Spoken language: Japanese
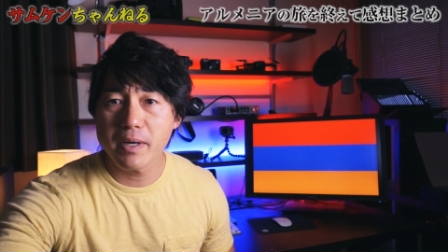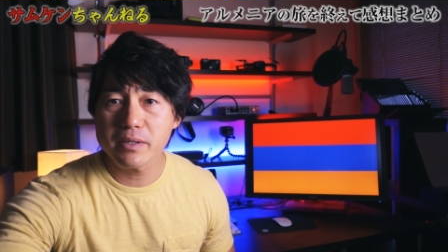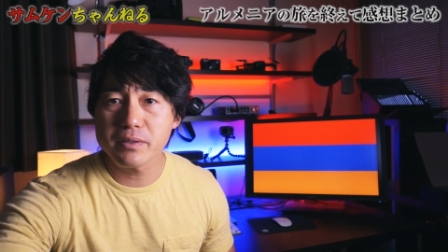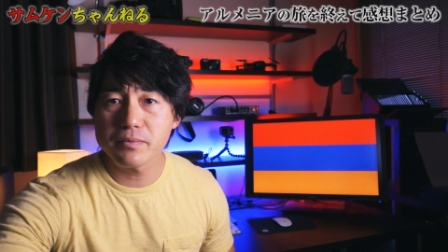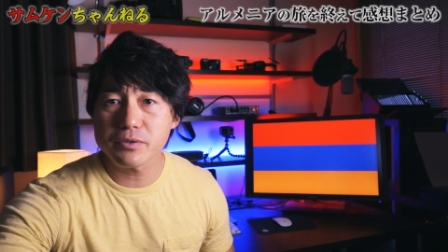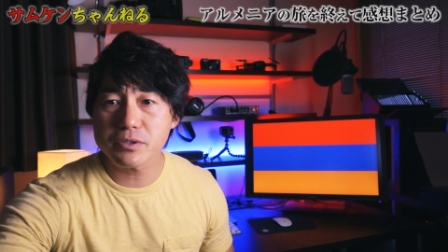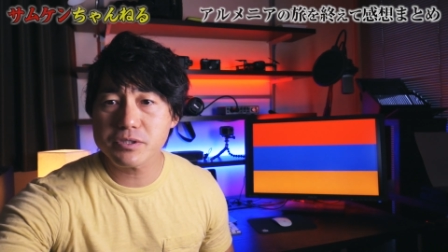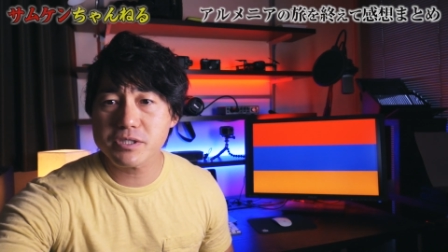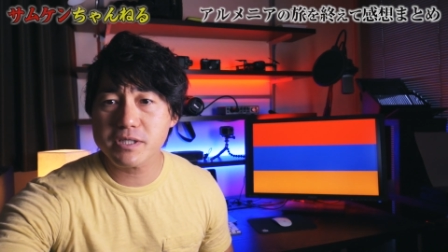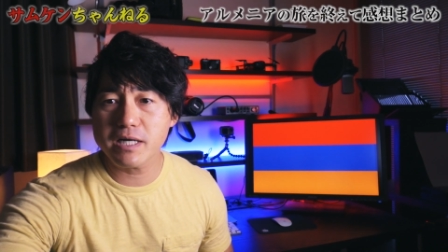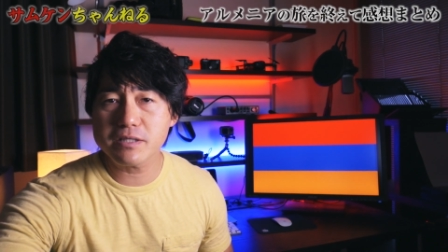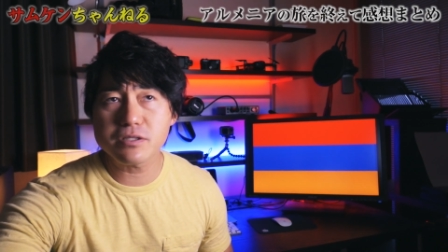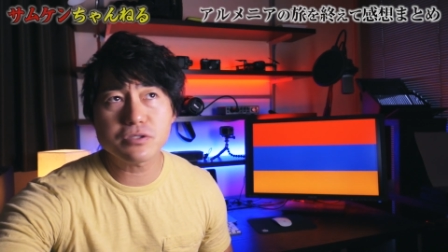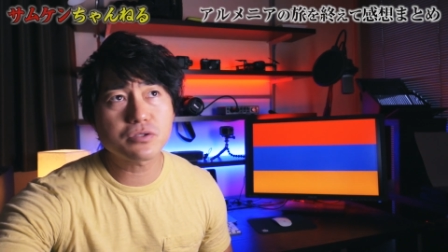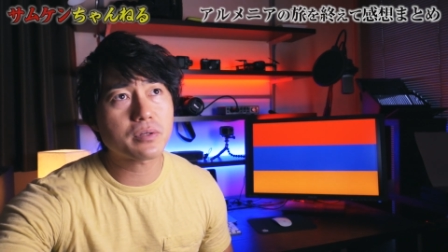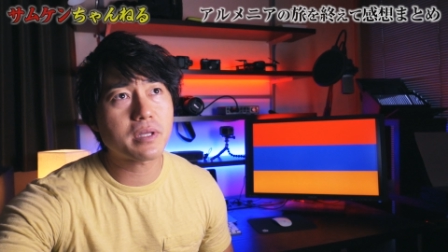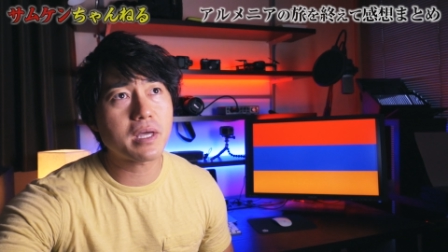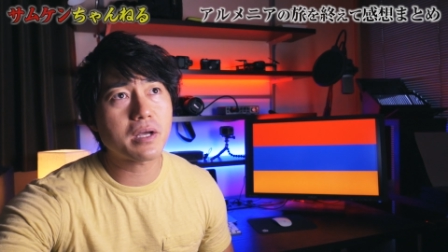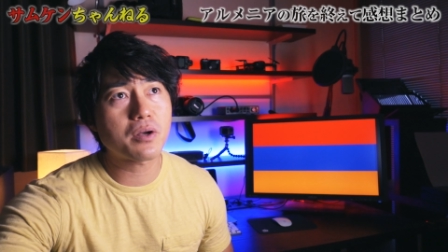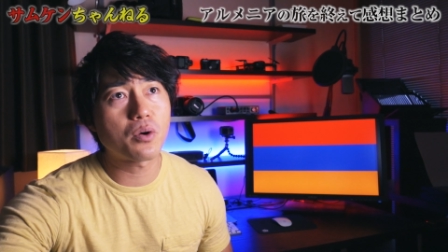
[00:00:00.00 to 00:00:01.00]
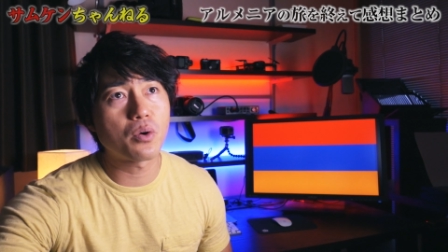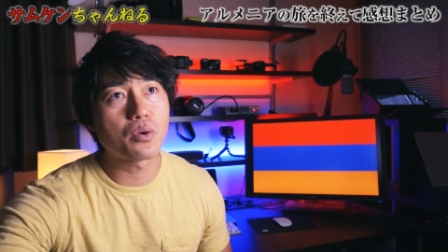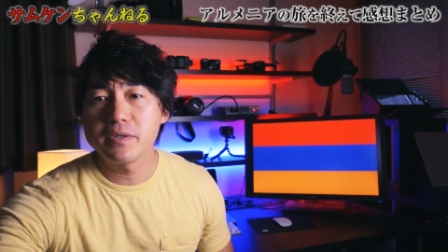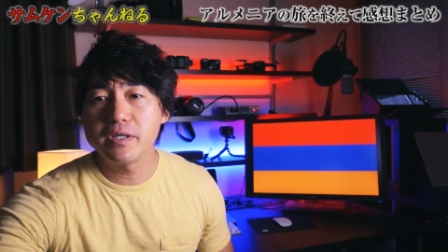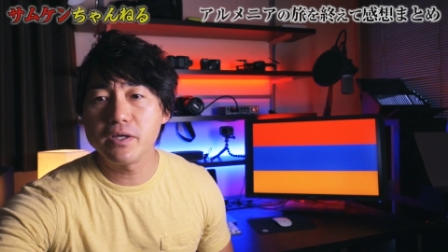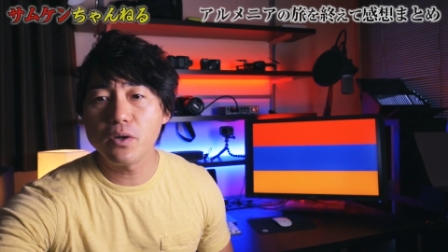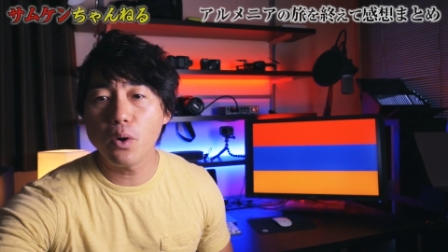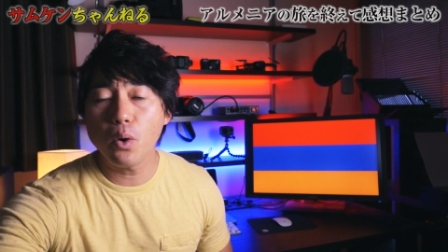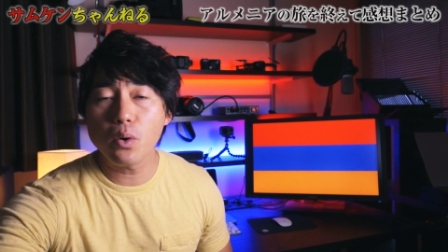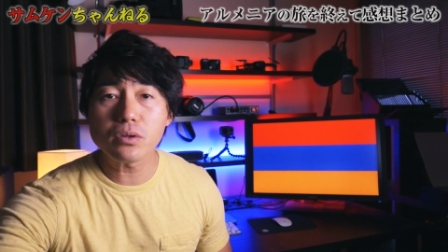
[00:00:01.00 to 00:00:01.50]
まあ、でもどっちかっていうと結構
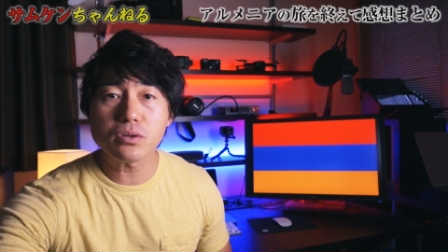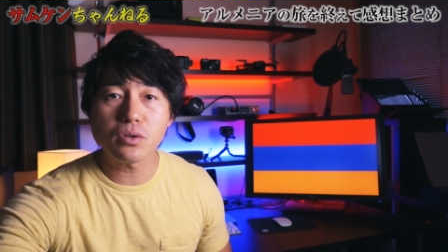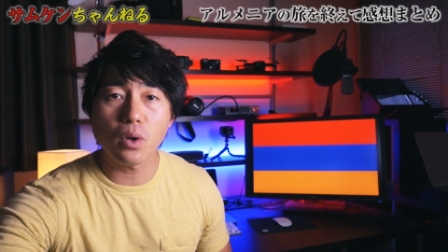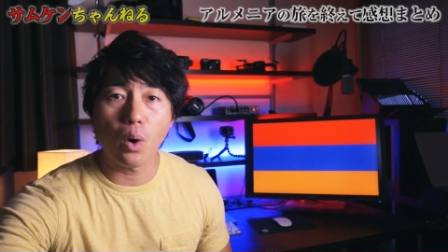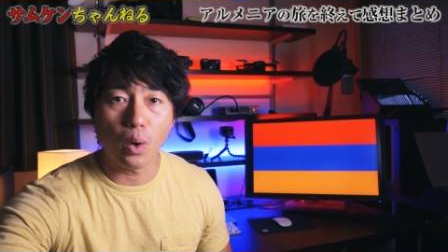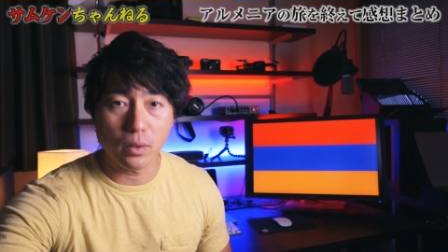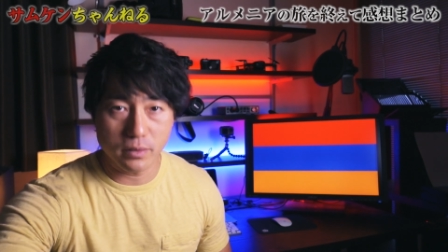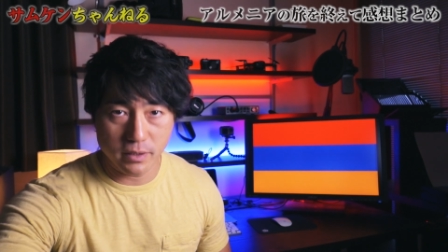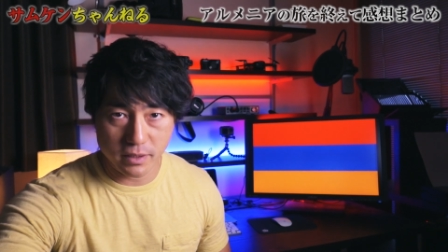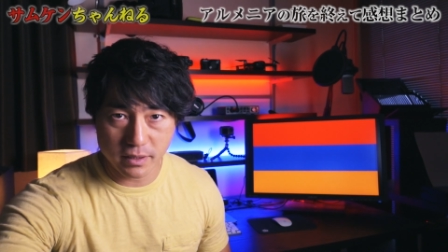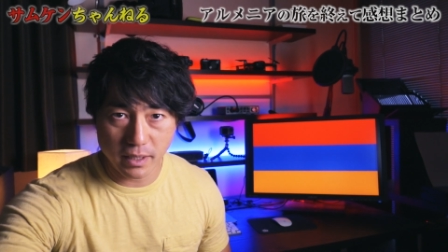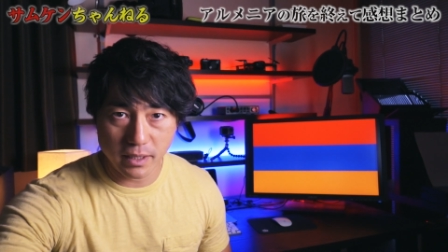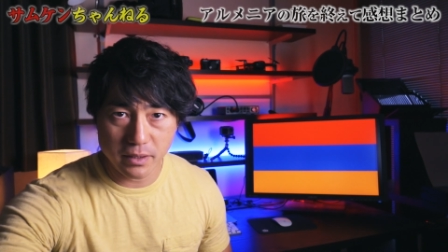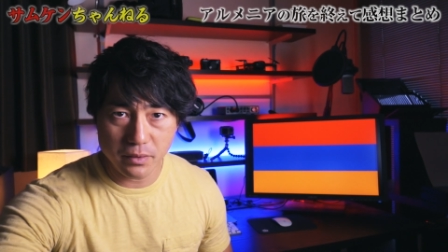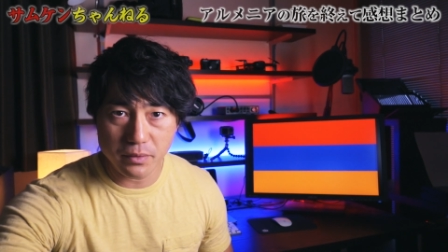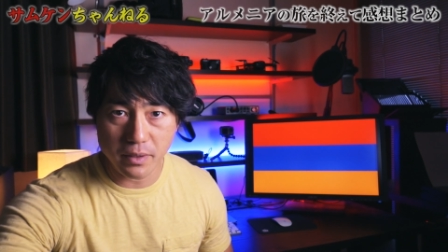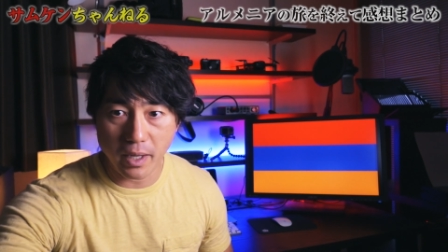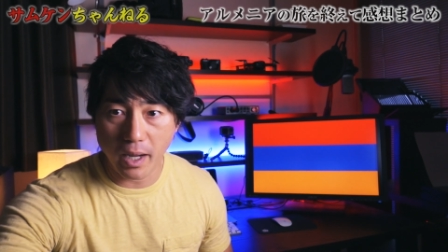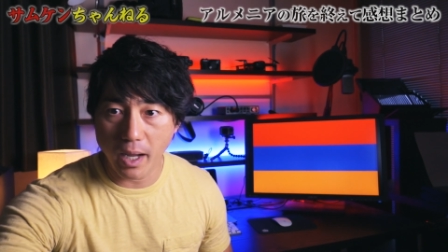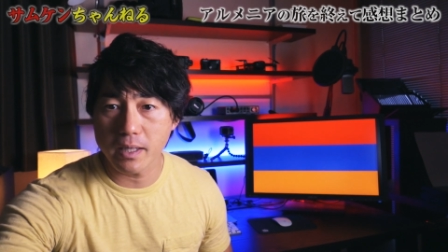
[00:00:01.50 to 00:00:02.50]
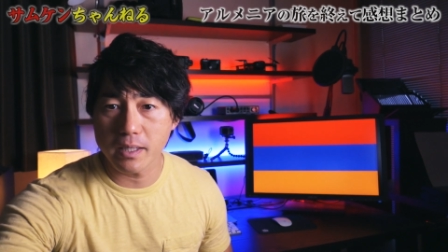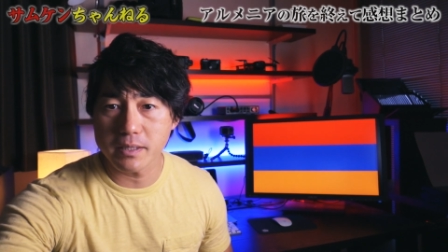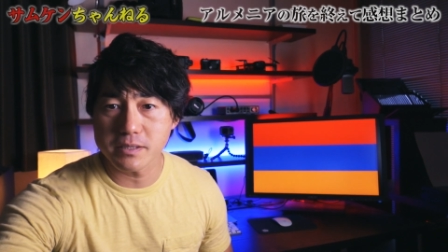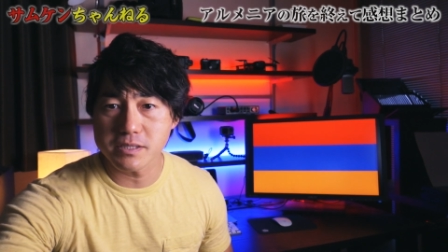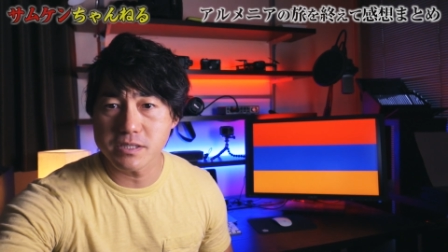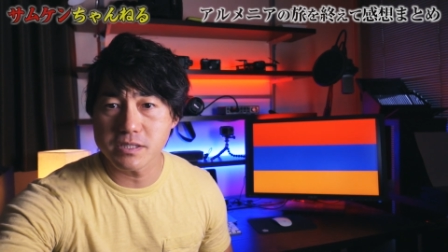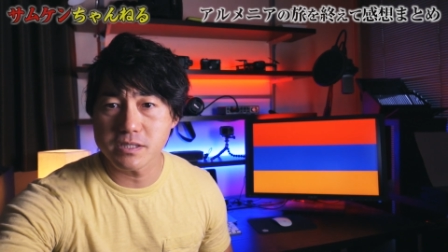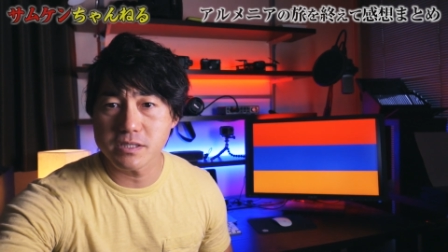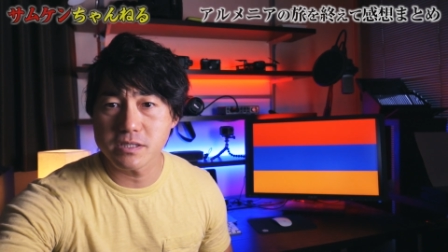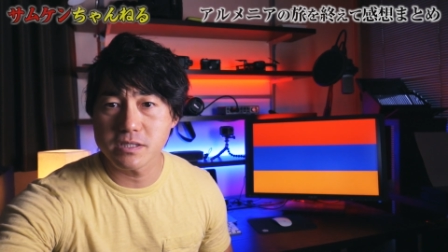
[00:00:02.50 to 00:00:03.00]
日本と似たような
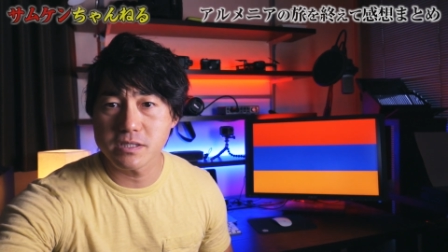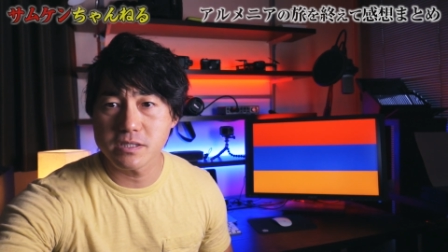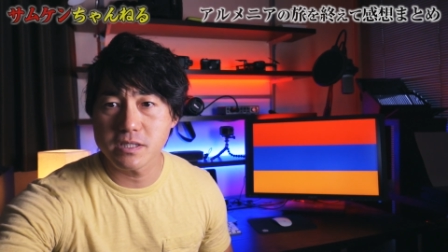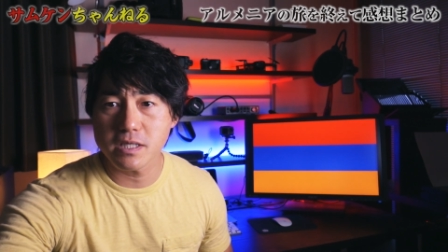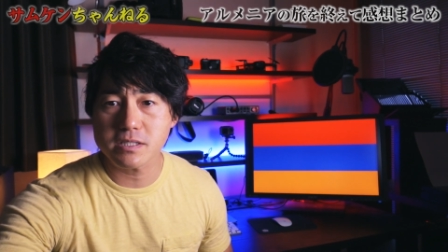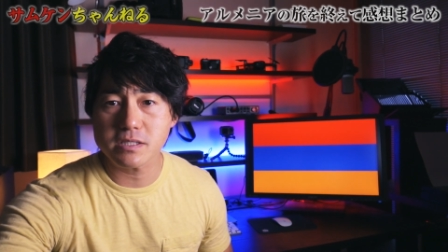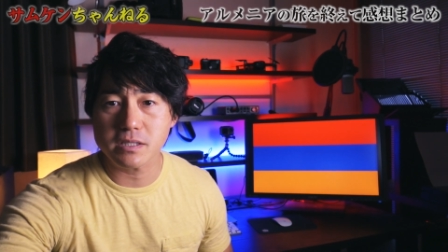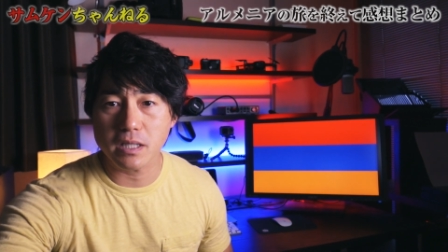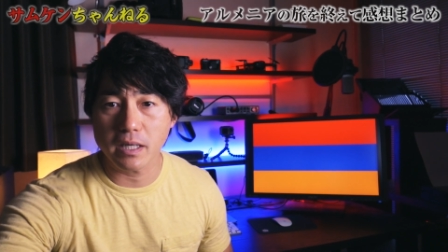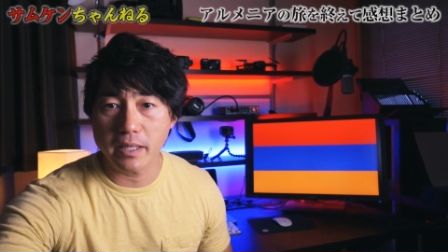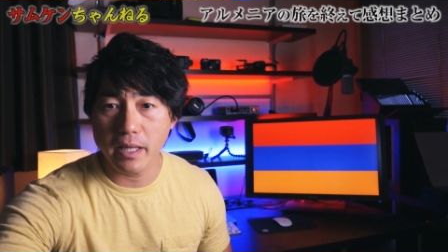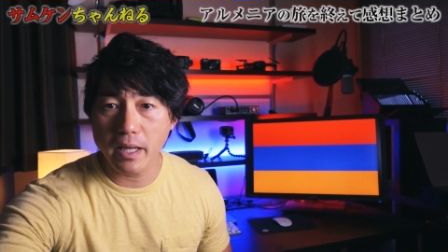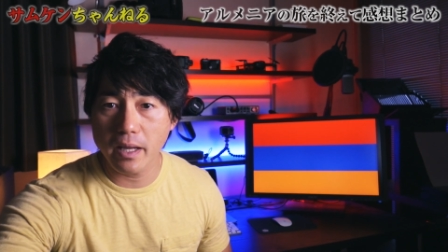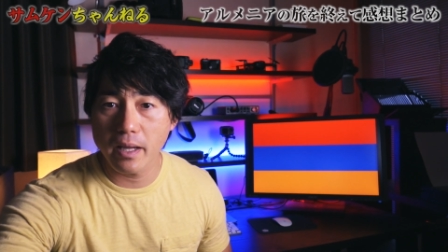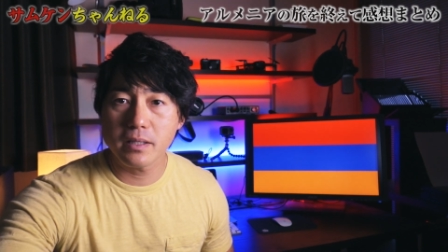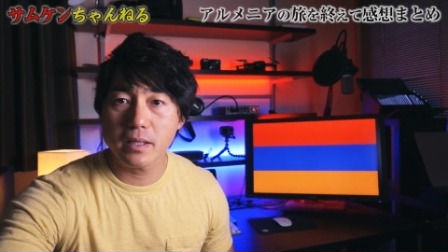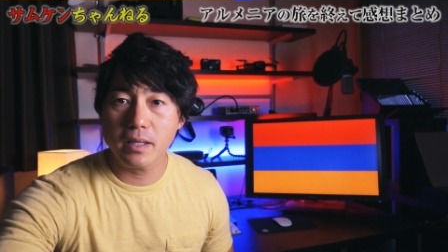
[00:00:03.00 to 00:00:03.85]
感じですかね。